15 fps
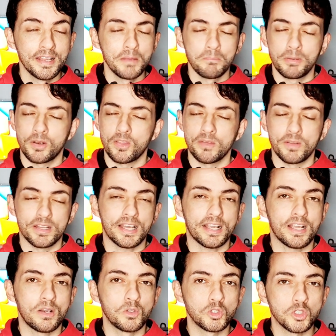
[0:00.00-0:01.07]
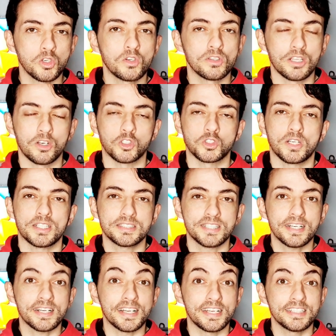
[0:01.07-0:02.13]
Pero de verdad que el uso de los
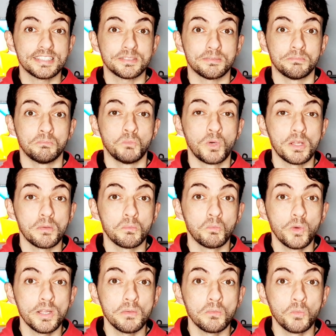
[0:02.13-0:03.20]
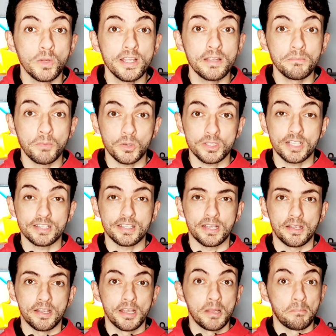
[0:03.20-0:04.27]
hashtags es muy, muy, muy importante.